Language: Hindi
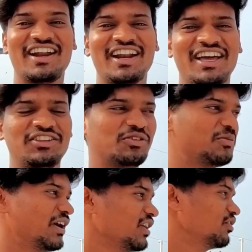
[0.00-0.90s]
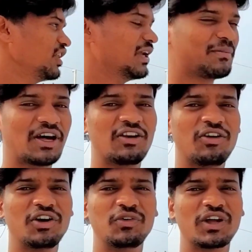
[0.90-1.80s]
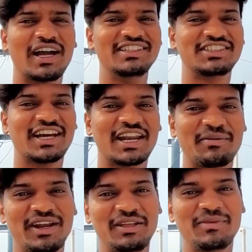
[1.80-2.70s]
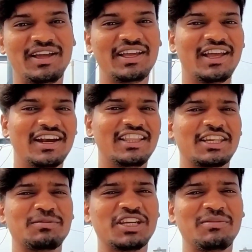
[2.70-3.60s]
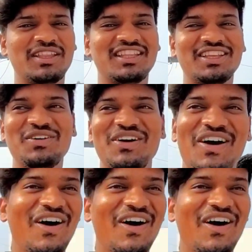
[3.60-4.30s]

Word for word: कराना है तो भाई को डीएम कर लो उनका इंस्टाग्राम आईडी में डिस्क्रिप्शन में देता हूँ